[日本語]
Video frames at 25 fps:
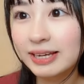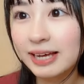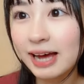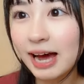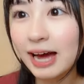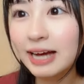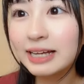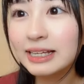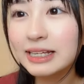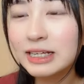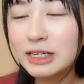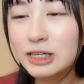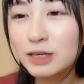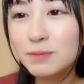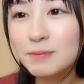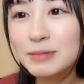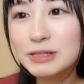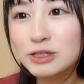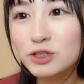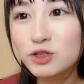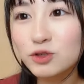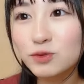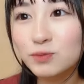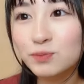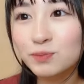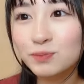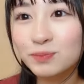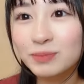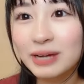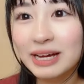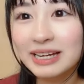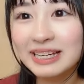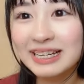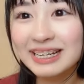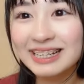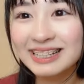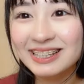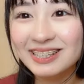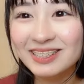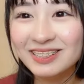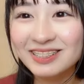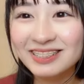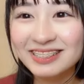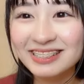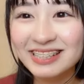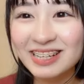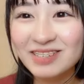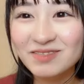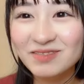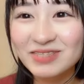会いに行きますんありがとうご
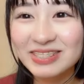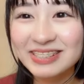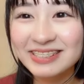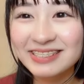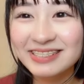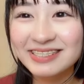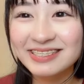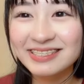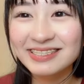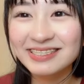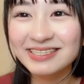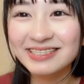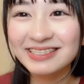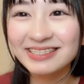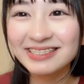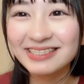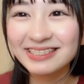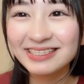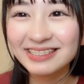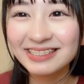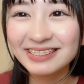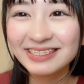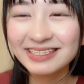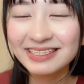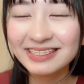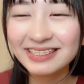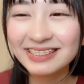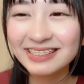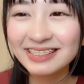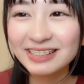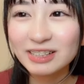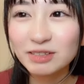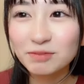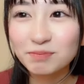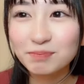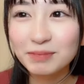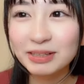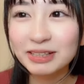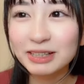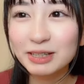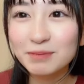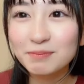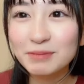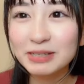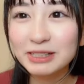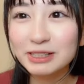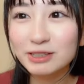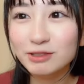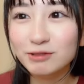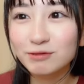ざいますん待って
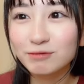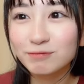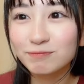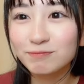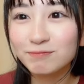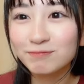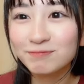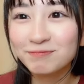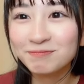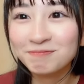ますん